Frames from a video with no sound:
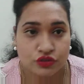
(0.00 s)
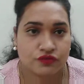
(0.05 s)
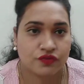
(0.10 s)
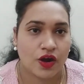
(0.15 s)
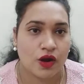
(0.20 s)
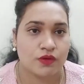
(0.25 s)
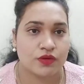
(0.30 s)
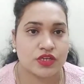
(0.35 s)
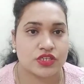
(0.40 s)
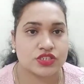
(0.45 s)

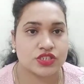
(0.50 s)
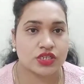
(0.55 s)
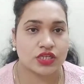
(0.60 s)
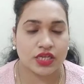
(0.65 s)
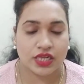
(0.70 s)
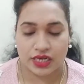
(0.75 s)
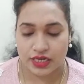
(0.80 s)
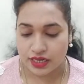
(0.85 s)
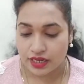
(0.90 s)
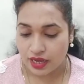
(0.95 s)
फाउंडेशन
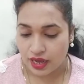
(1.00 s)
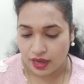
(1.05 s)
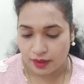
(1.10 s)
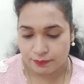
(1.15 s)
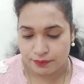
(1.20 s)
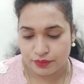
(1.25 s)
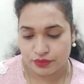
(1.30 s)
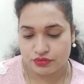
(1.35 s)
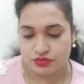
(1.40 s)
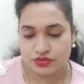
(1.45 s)
के लिए
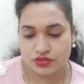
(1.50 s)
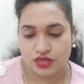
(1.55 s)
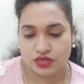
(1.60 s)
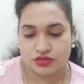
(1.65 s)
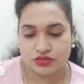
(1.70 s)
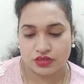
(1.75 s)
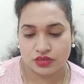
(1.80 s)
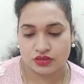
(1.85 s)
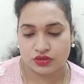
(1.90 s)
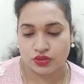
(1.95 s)
आप यूज़
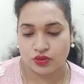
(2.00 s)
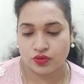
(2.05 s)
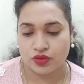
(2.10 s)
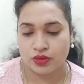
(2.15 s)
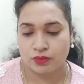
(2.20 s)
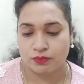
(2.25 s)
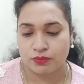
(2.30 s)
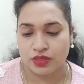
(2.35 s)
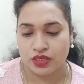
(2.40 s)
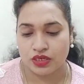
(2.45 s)
कर सकते हो
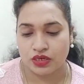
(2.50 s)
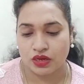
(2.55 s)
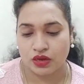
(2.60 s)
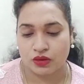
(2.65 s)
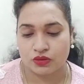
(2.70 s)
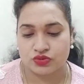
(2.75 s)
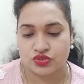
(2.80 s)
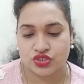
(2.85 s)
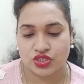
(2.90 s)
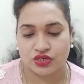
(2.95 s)
ये
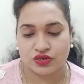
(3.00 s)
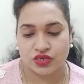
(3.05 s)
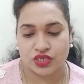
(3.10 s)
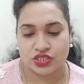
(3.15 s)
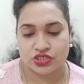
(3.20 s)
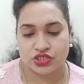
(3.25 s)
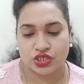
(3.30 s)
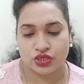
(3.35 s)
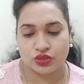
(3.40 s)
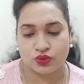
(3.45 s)
मीना और
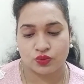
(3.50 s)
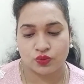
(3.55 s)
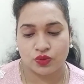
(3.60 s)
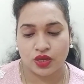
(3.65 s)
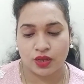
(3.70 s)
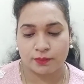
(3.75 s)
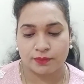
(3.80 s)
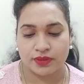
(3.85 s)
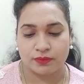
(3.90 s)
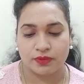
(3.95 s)
जनरेशन टू
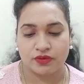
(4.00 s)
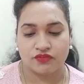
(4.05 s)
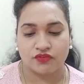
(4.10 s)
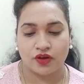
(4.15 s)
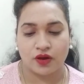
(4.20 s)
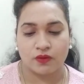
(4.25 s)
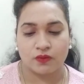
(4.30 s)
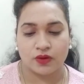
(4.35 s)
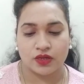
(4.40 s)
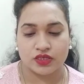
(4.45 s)
का बीबी
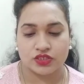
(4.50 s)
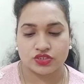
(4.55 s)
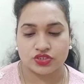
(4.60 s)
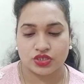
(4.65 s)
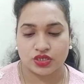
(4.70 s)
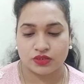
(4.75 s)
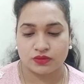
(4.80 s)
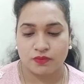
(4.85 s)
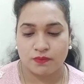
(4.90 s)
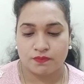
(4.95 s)

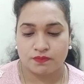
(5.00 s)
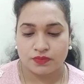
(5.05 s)
फाउंडेशन